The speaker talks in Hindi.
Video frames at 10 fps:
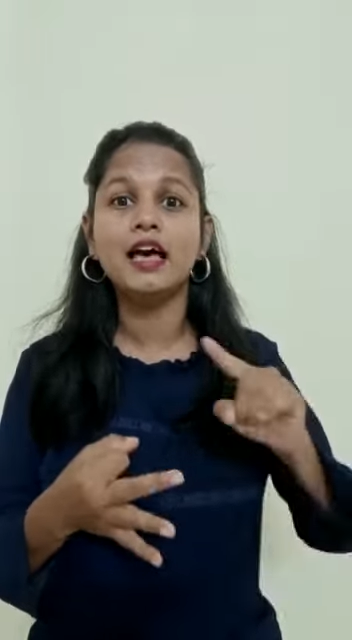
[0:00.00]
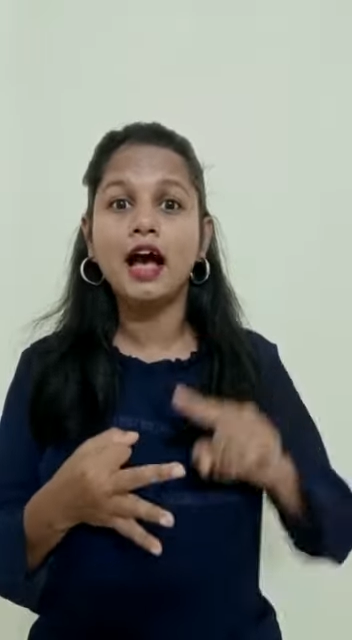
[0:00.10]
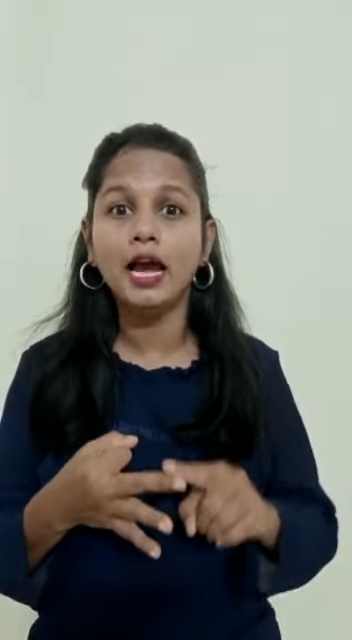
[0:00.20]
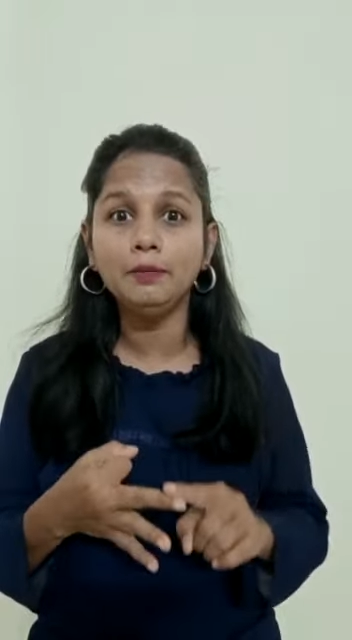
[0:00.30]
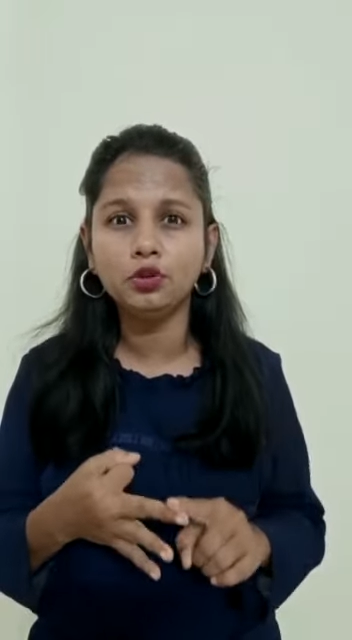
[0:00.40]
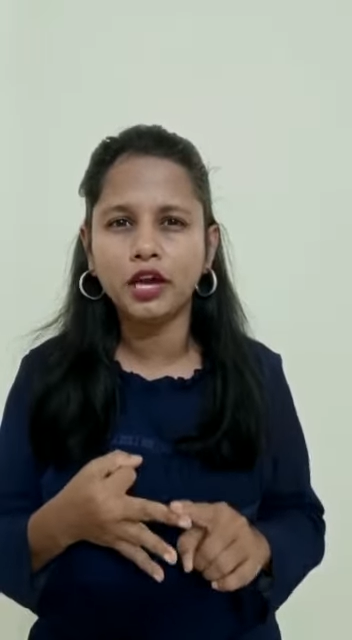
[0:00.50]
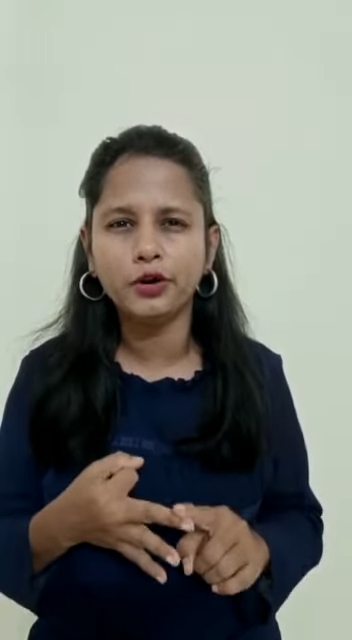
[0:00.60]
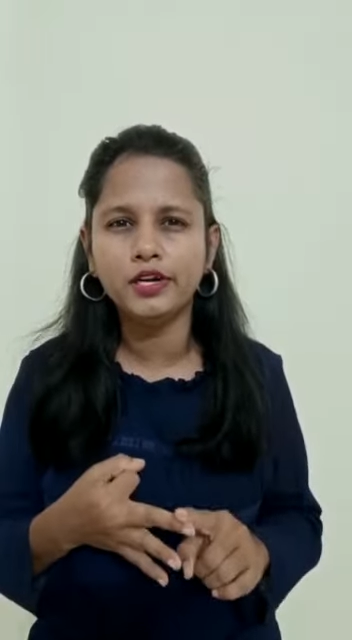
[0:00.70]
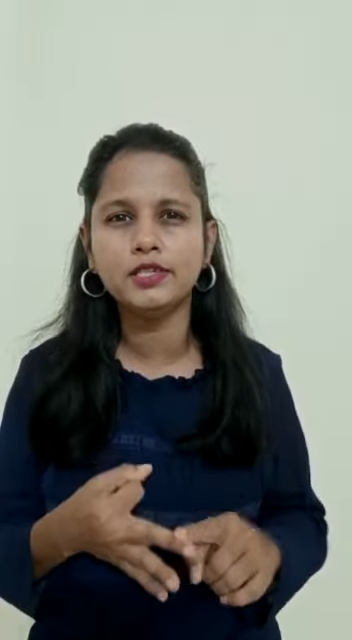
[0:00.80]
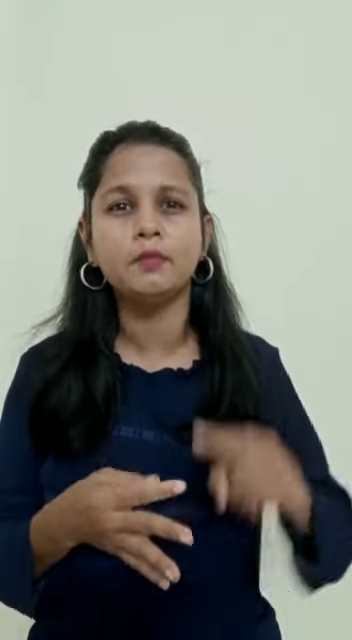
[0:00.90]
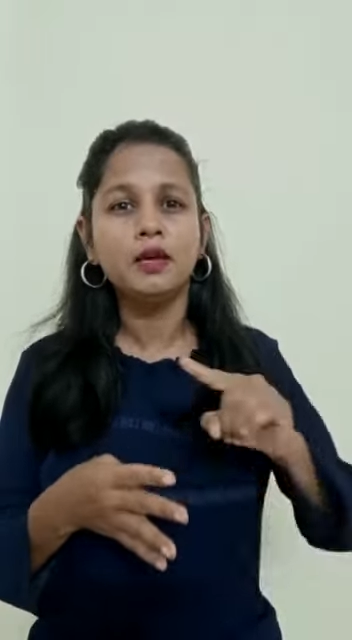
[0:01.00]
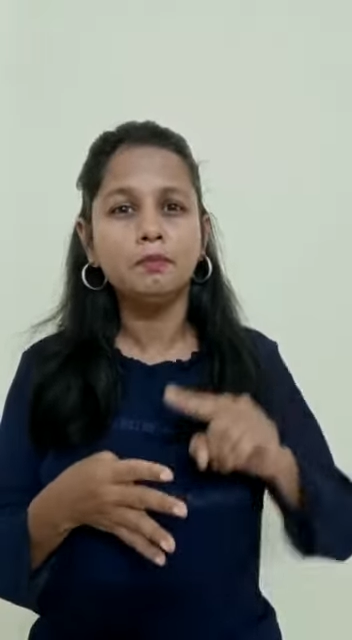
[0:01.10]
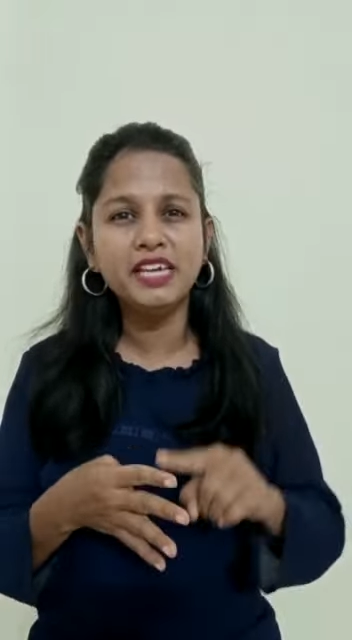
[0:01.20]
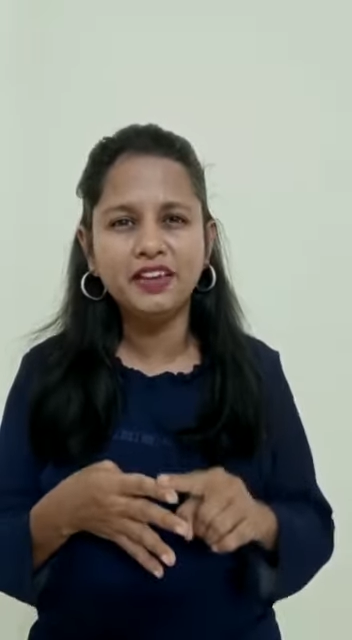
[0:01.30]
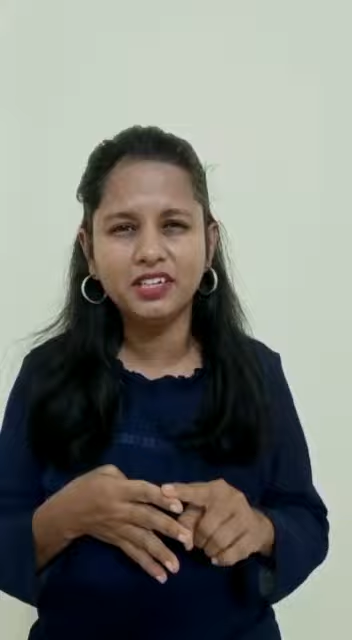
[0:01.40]
हाइपोथायरॉइडिज्म
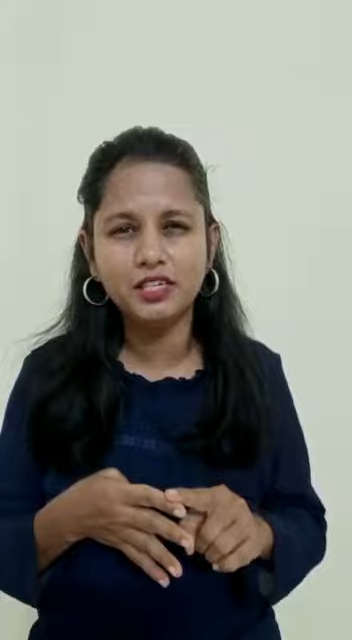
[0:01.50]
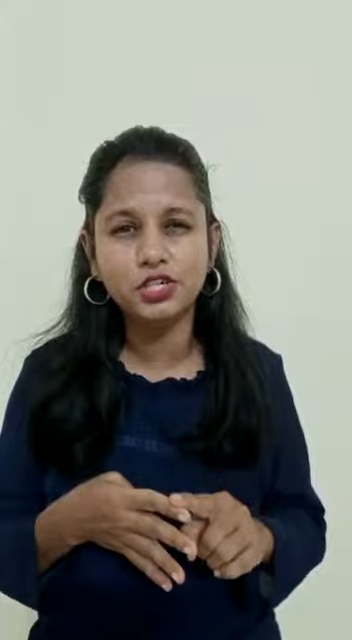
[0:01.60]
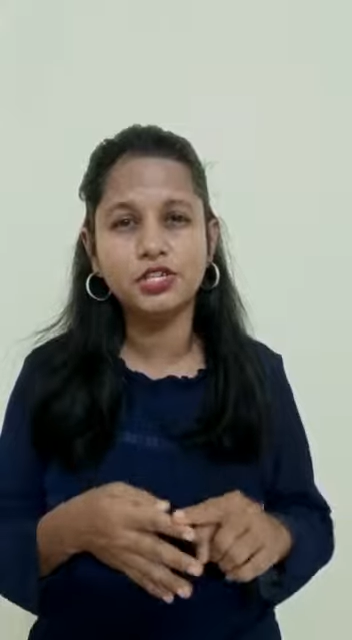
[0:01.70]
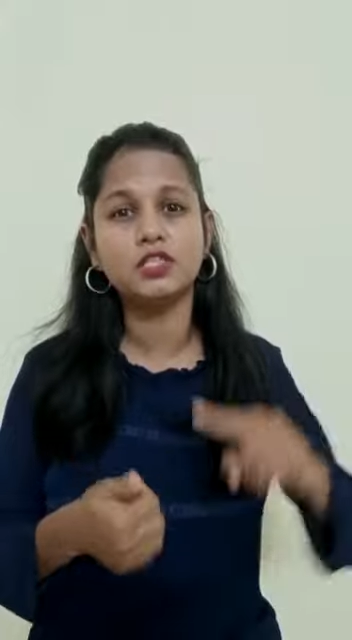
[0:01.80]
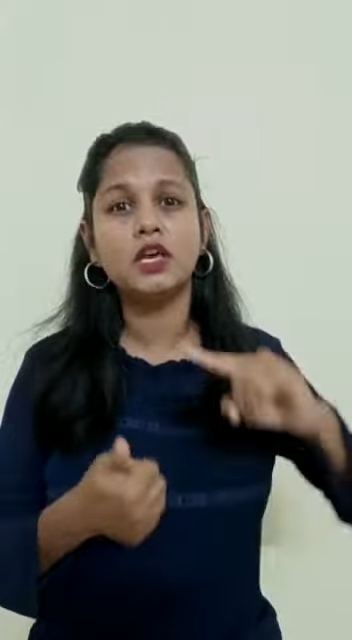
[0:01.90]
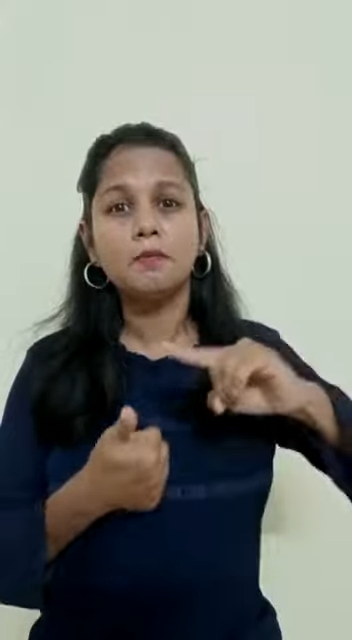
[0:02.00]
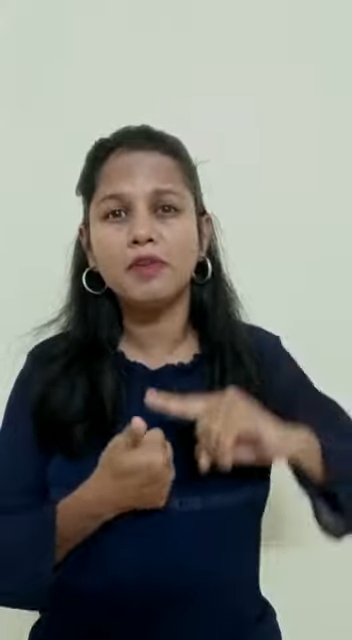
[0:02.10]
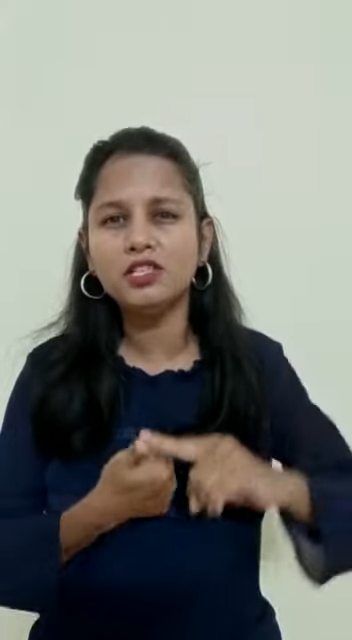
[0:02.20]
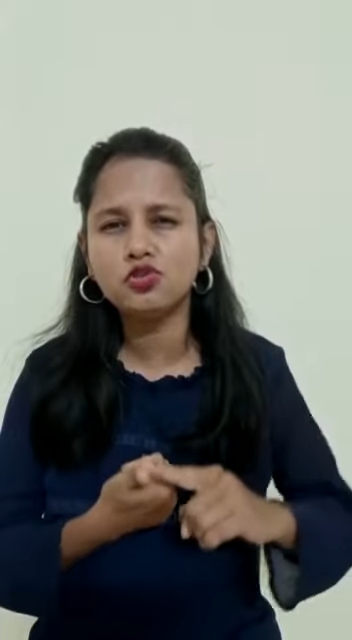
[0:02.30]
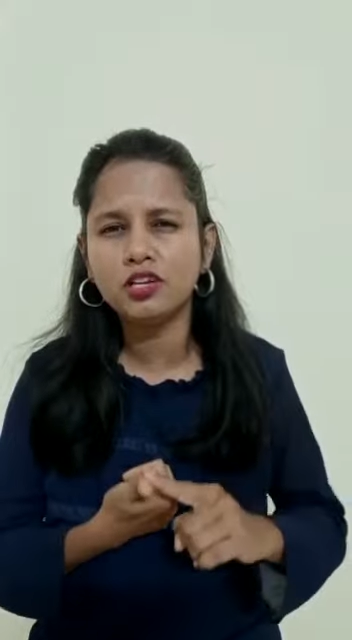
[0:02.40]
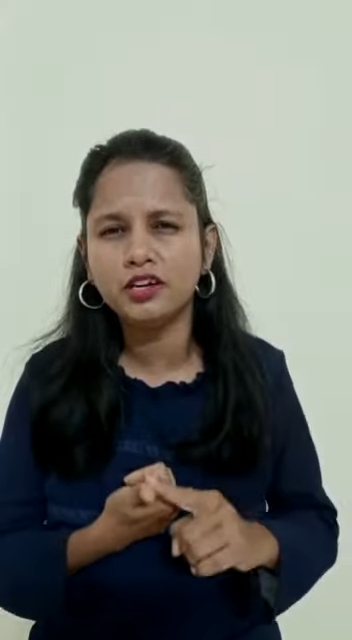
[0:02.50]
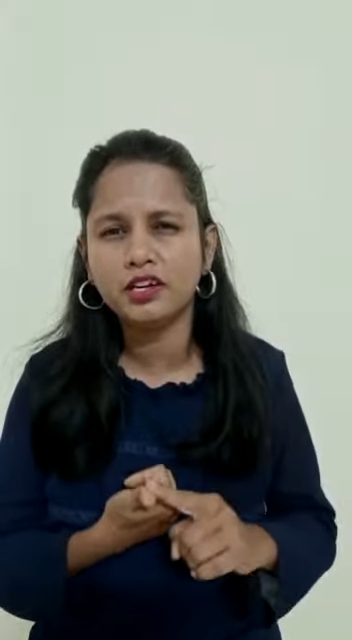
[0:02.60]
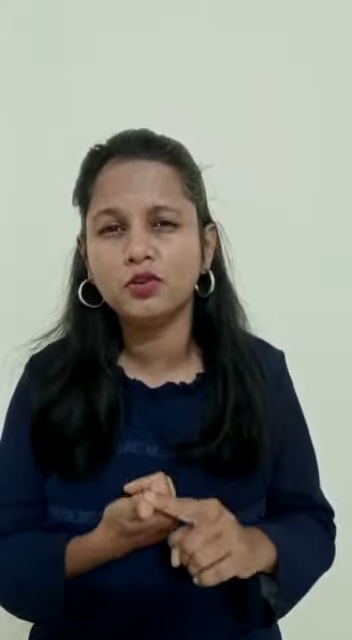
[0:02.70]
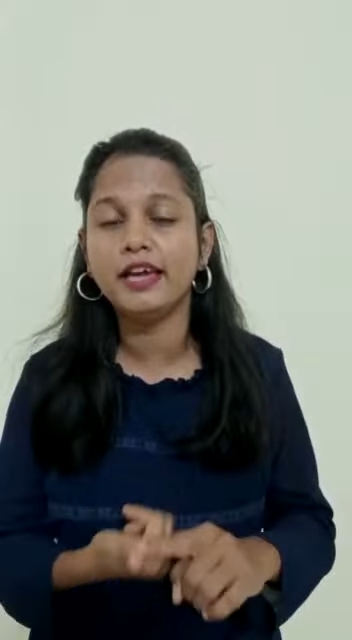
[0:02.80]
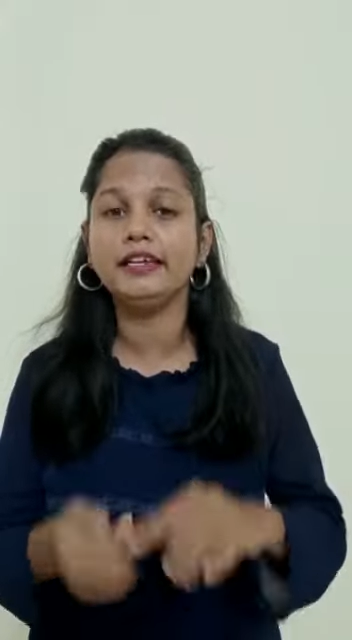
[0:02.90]
बिहेवियरल चेंजेस मेंस्ट्रुअल
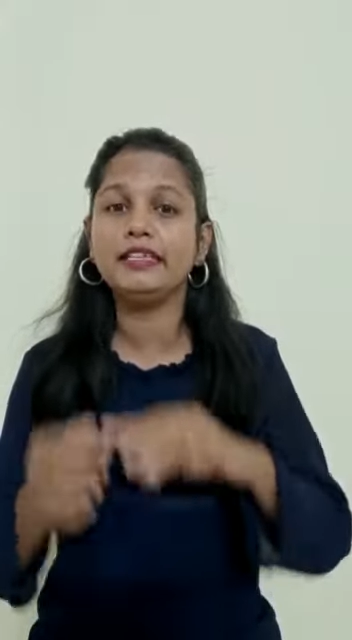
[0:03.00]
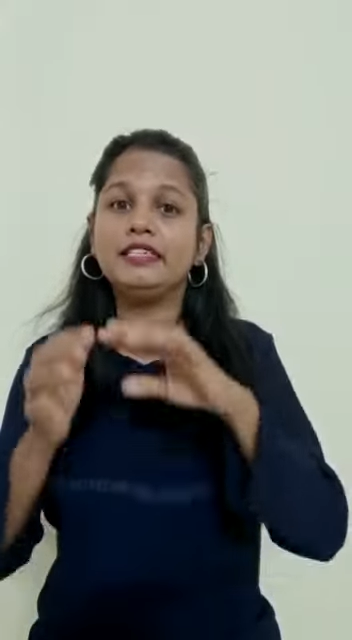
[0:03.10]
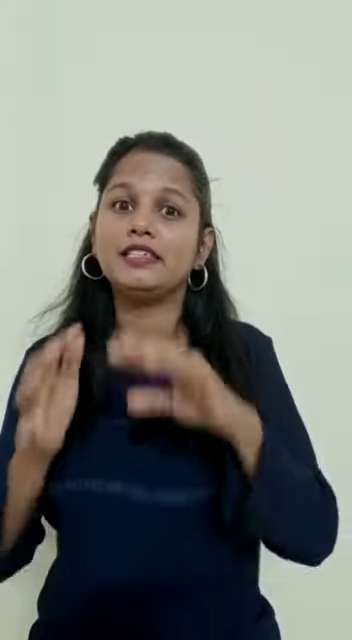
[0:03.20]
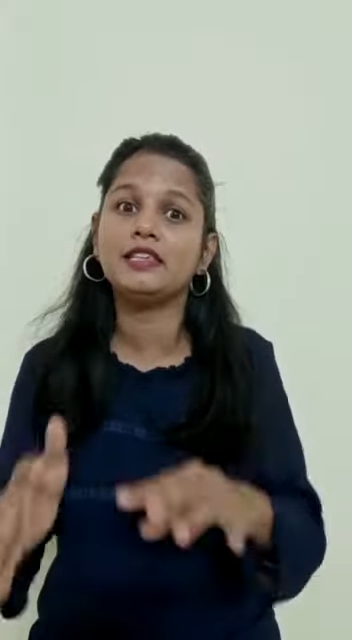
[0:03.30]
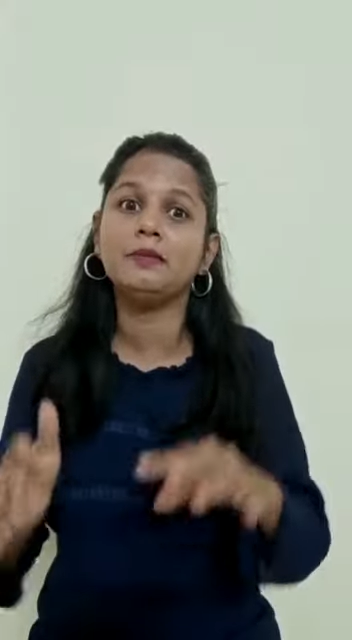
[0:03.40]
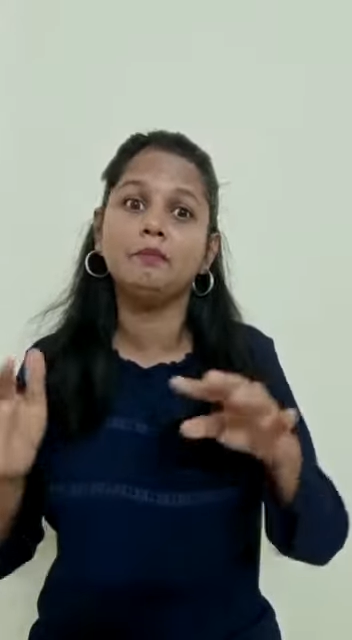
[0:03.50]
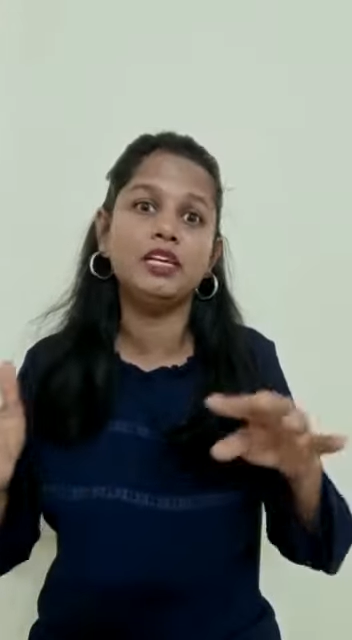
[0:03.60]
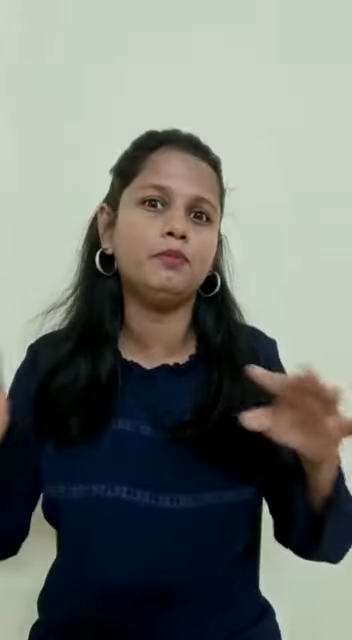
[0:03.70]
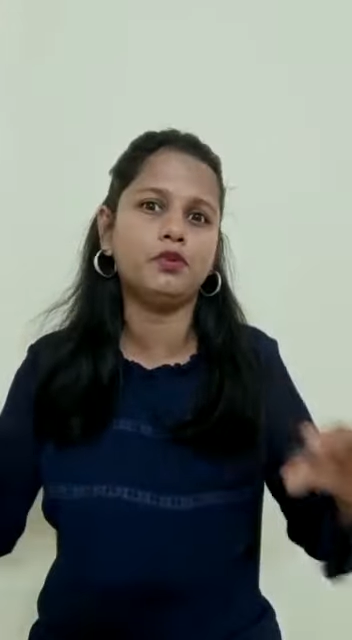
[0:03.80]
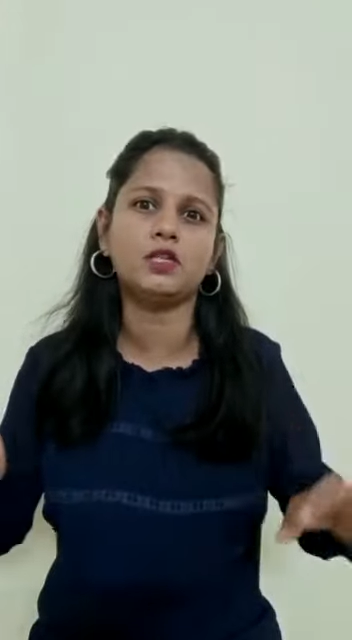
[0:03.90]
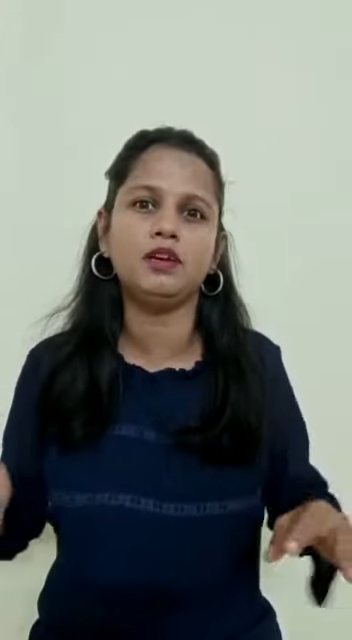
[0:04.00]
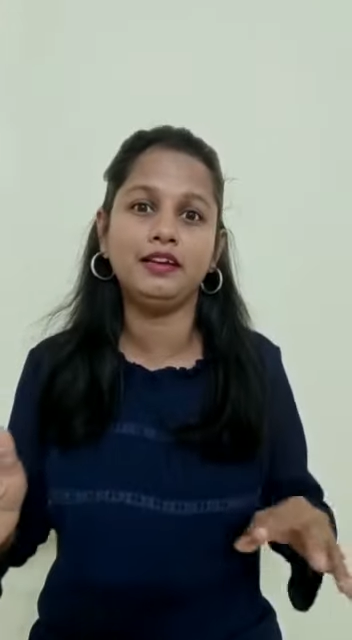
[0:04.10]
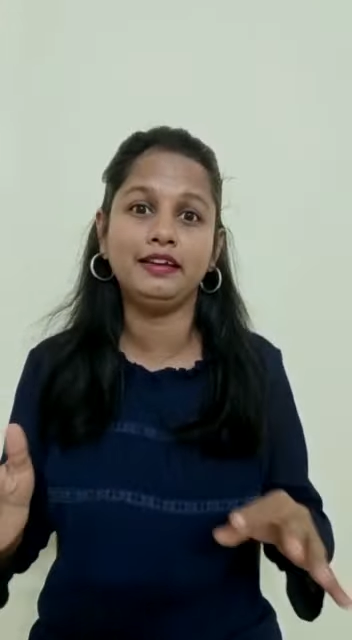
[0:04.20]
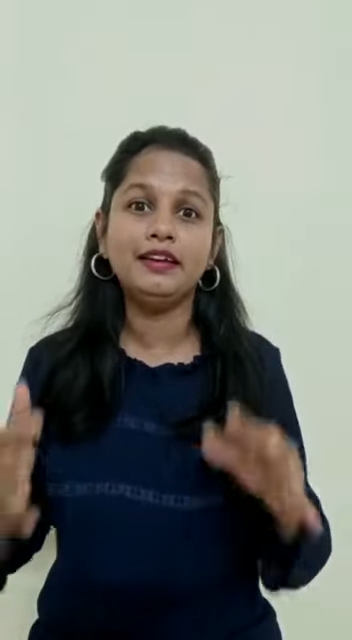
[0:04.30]
इरेगुलरिटीज ये सब भी पॉसिबल है